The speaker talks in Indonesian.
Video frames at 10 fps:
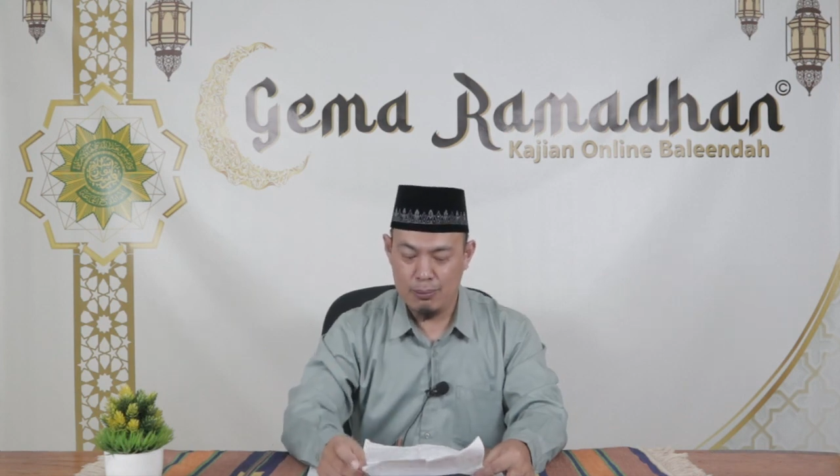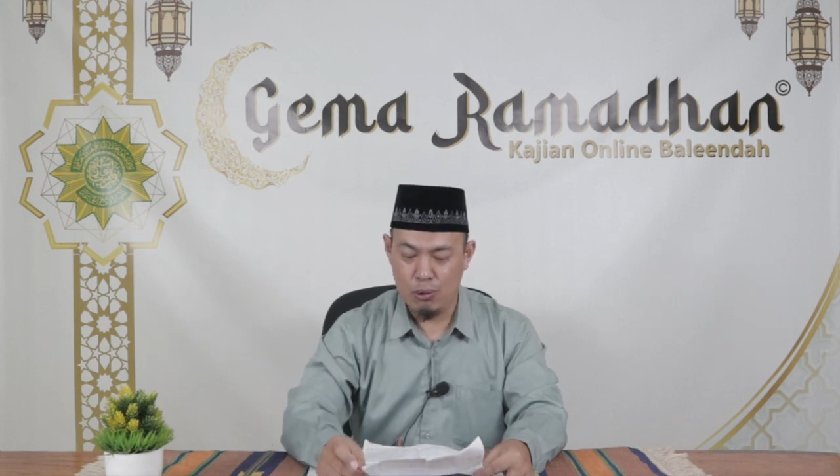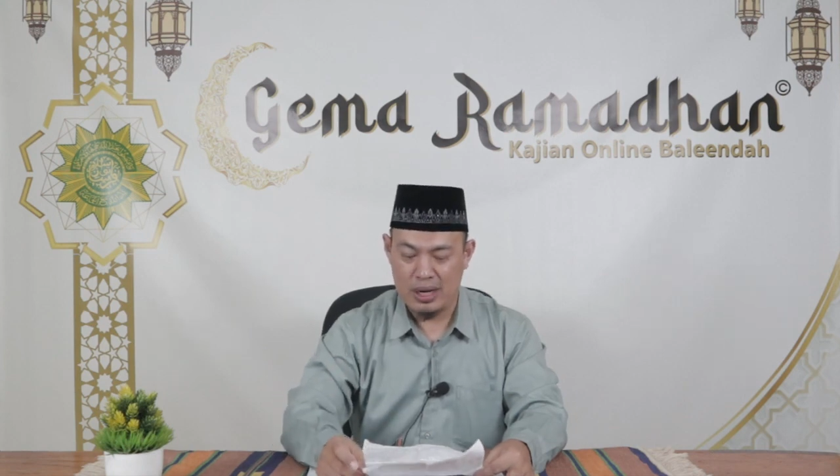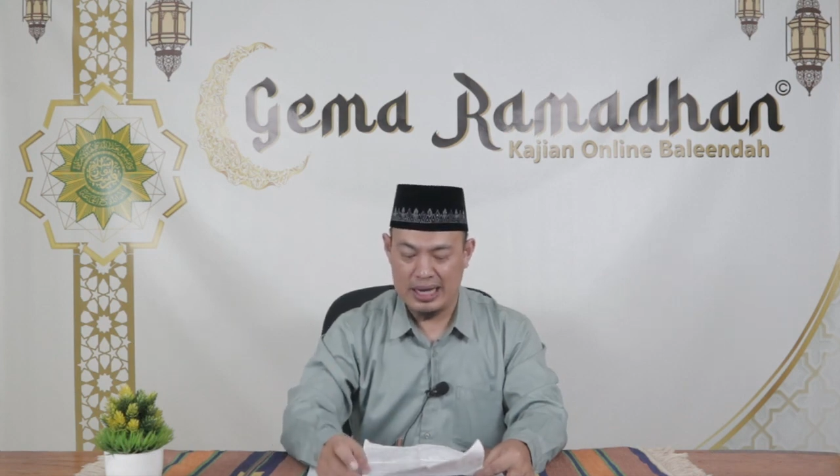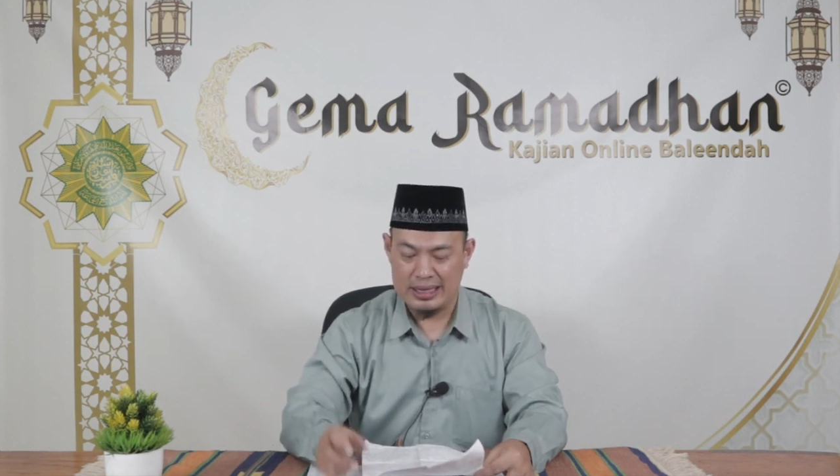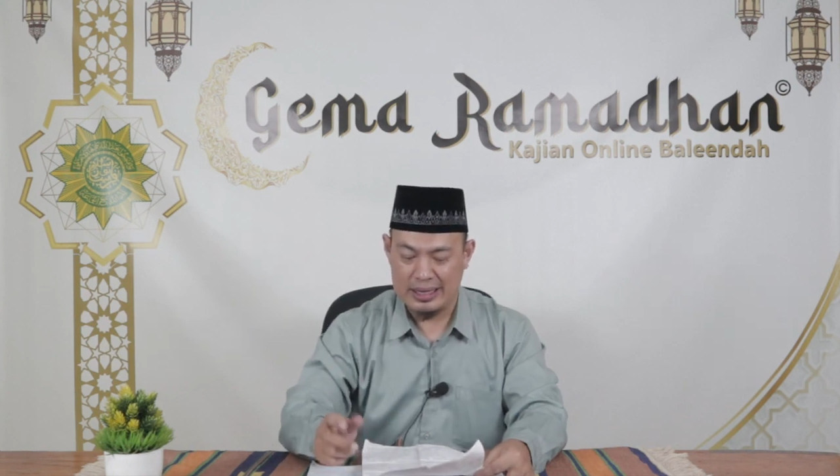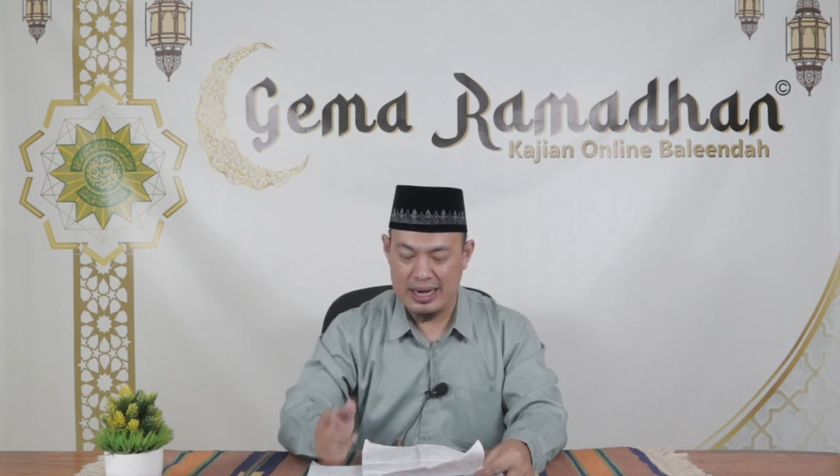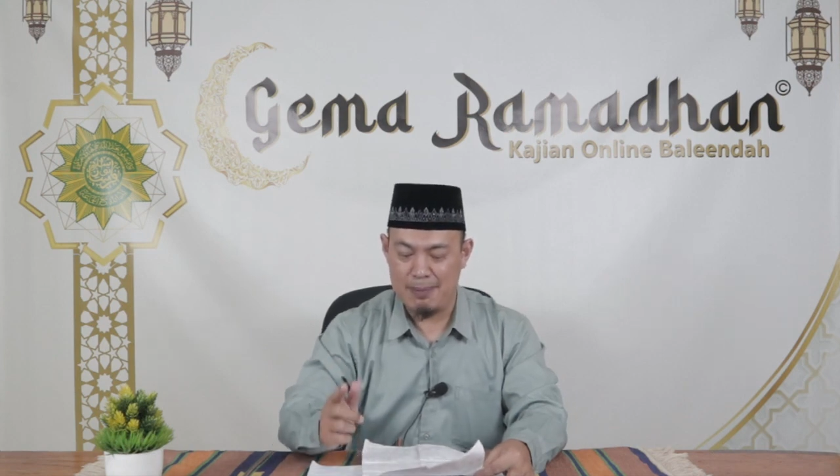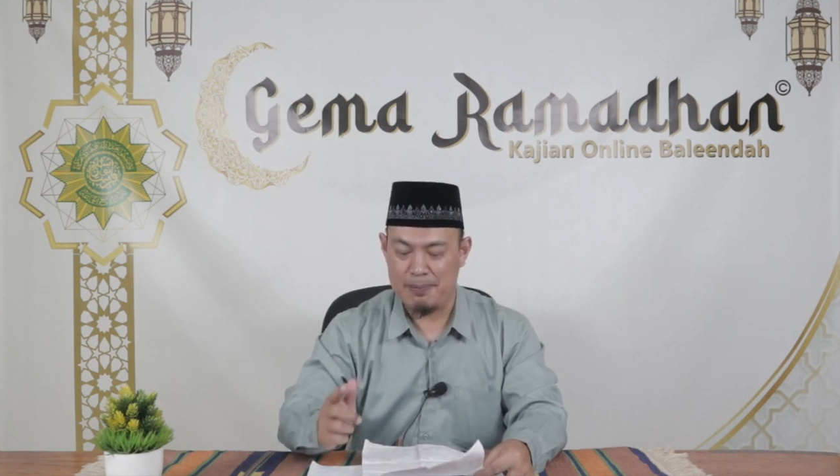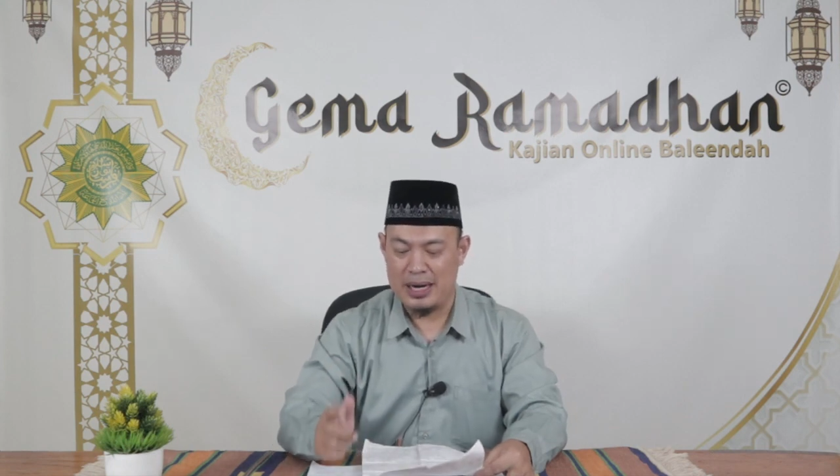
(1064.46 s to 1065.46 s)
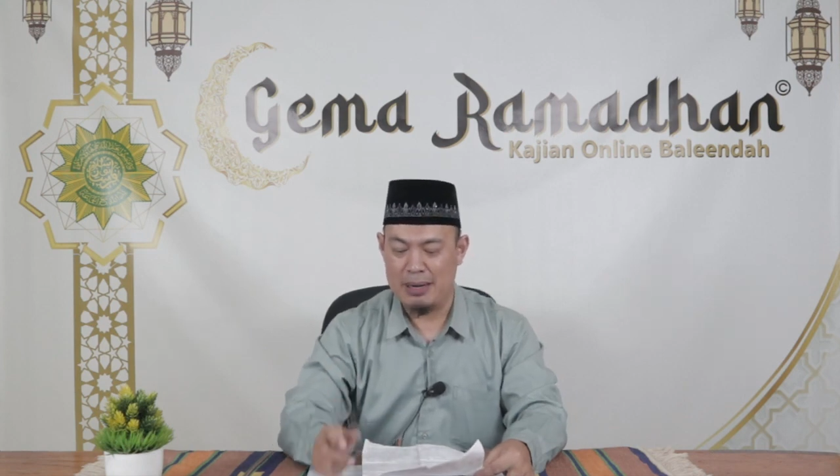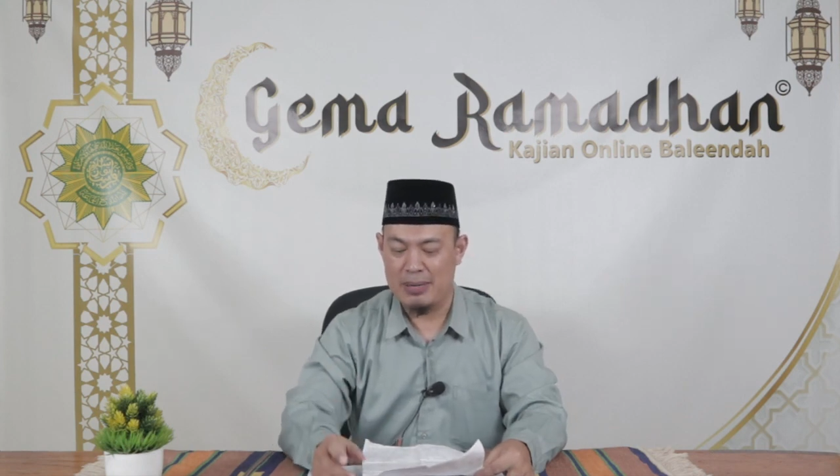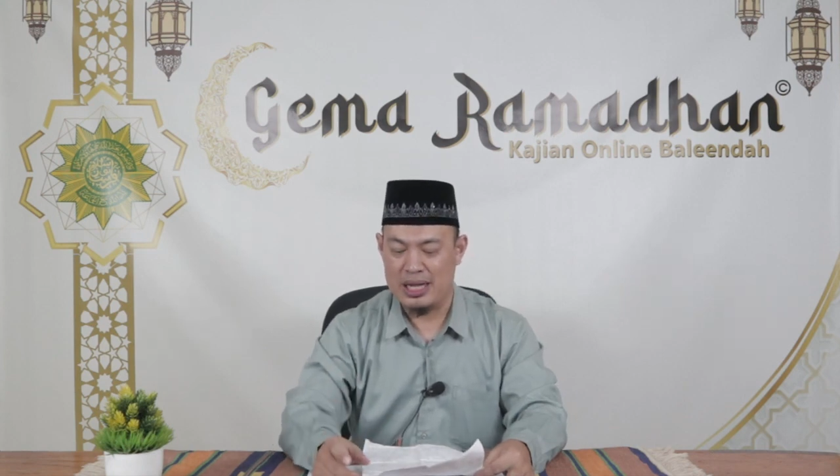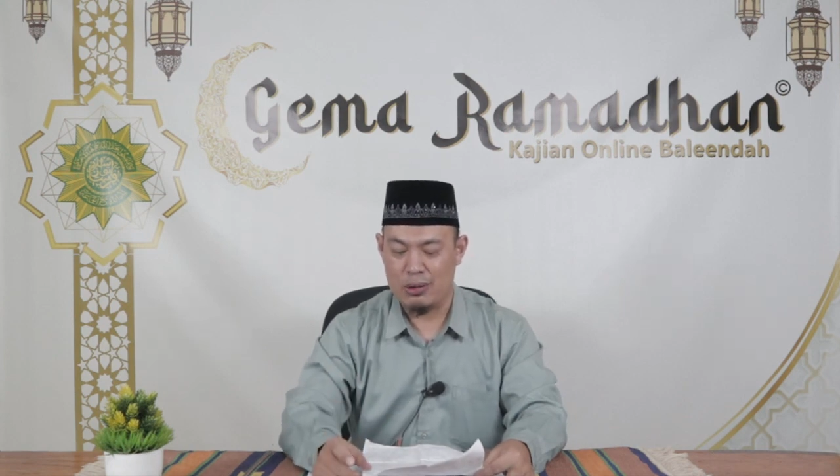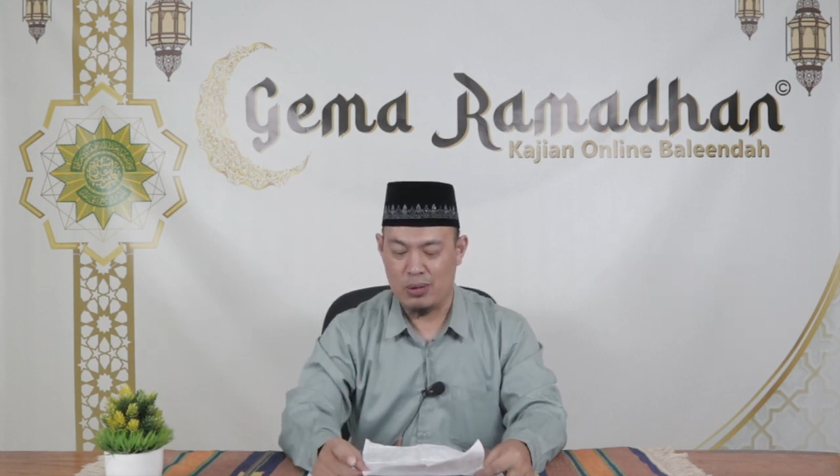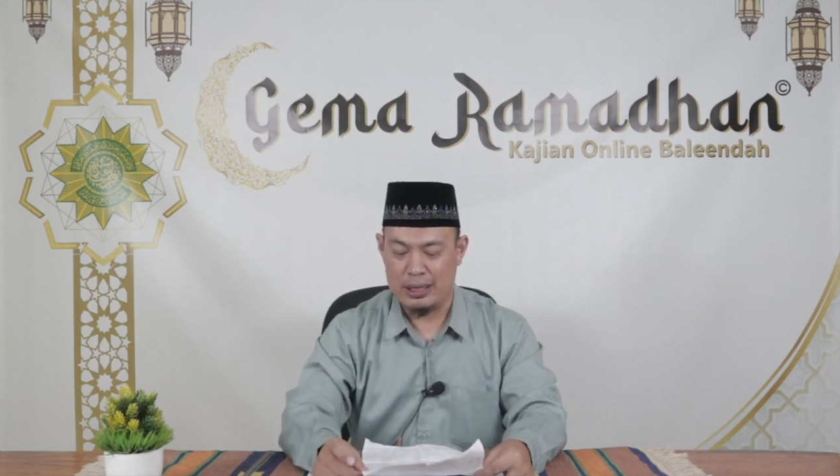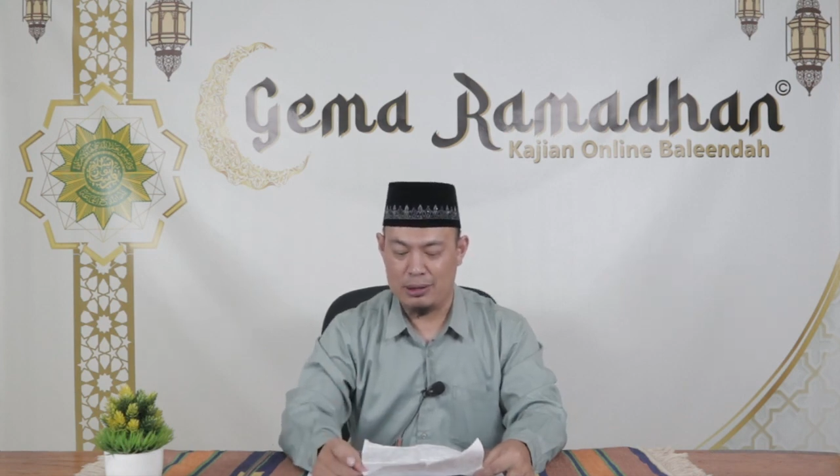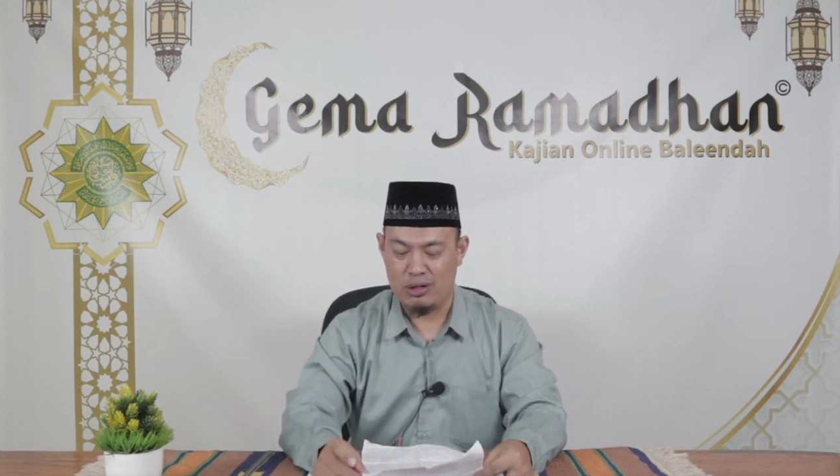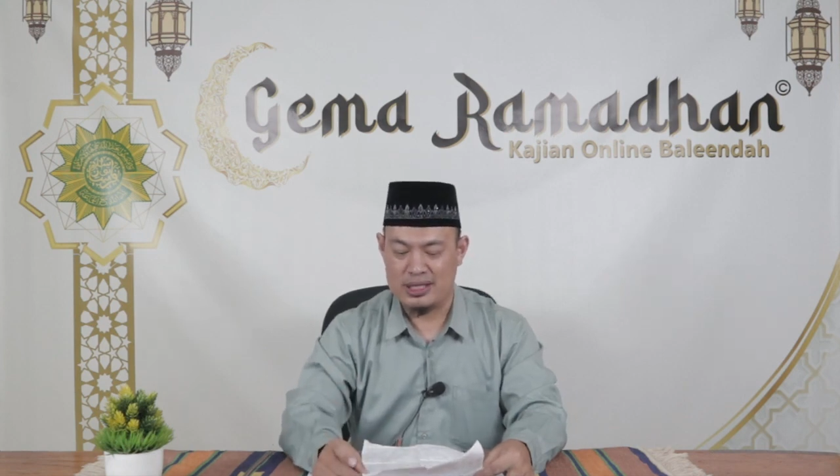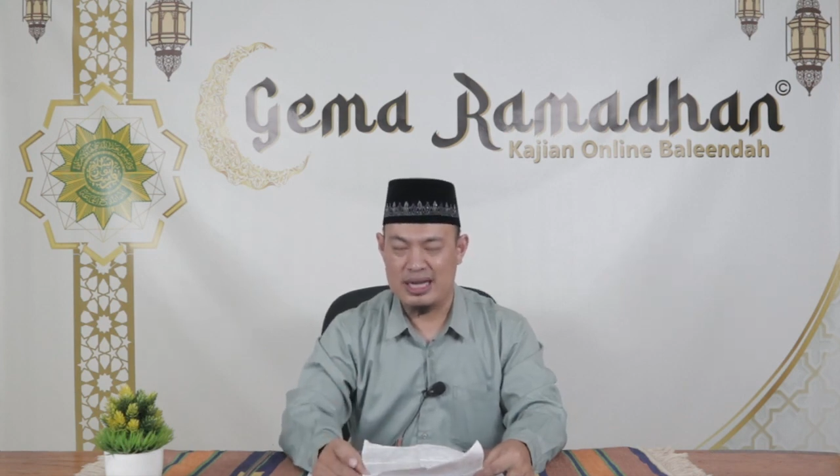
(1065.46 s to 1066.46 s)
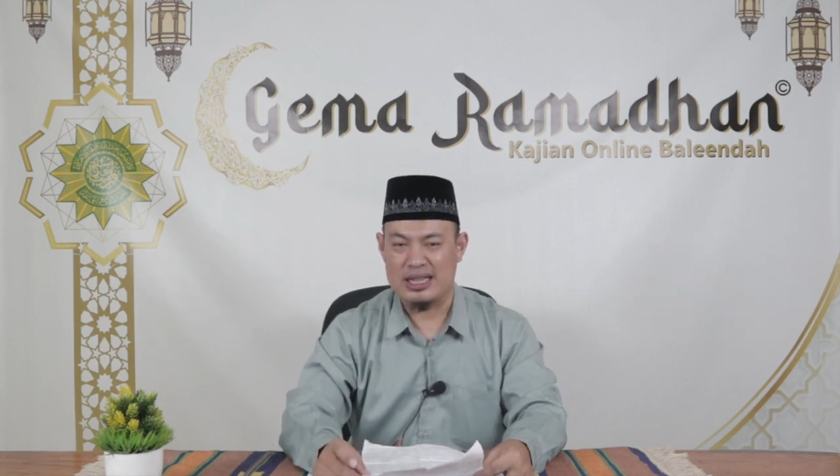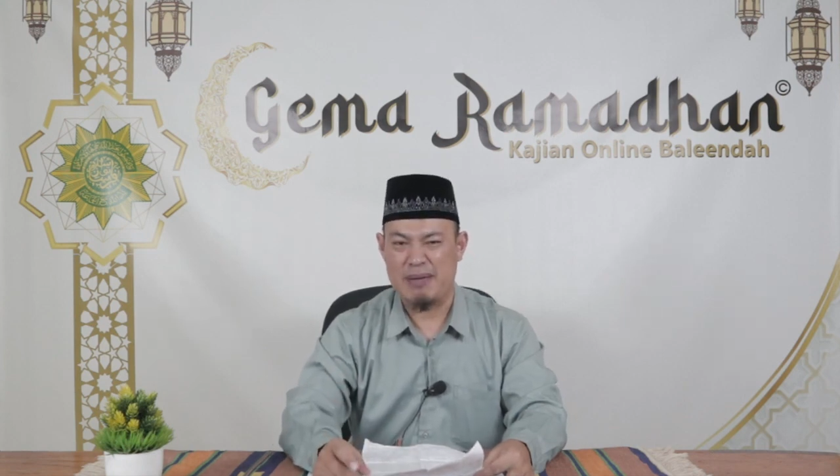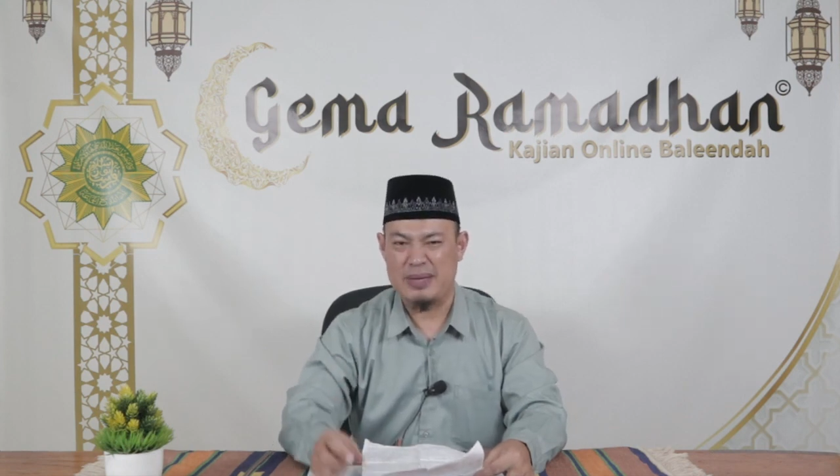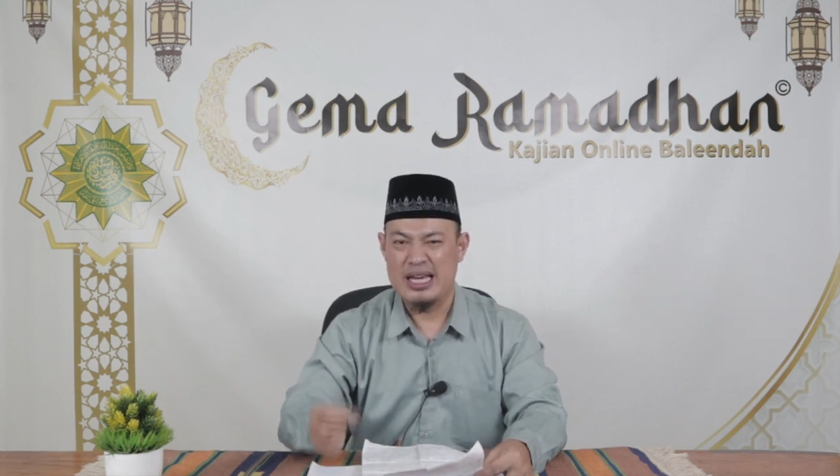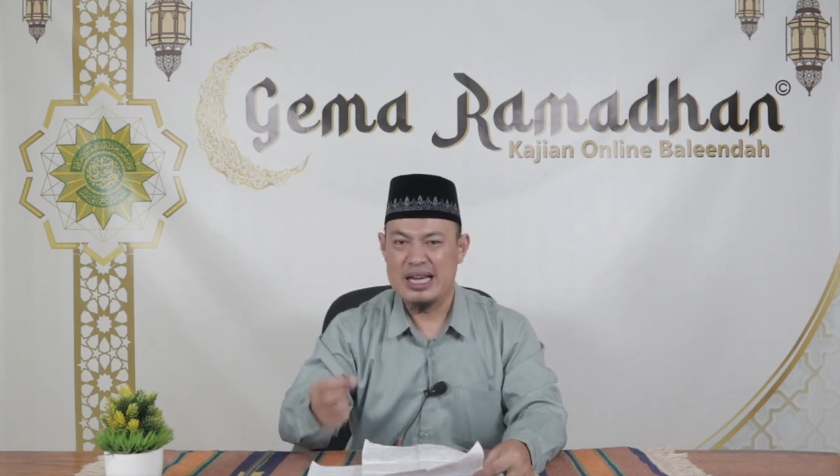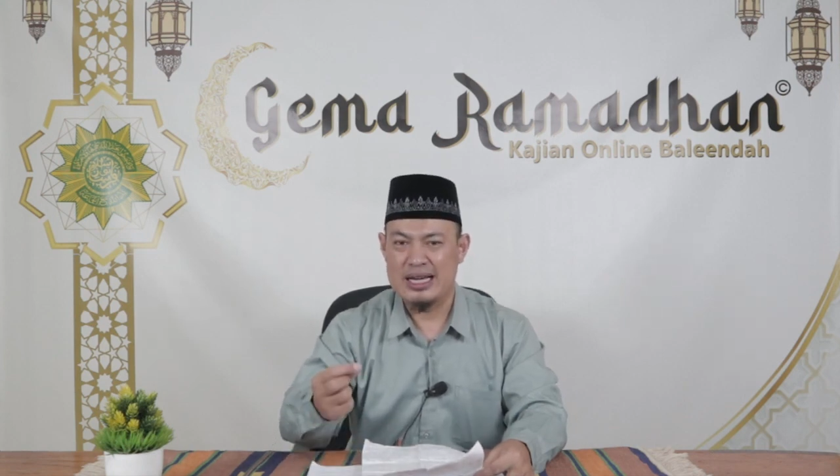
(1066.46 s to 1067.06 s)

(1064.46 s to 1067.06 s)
bukan gampang melakukan dosa tapi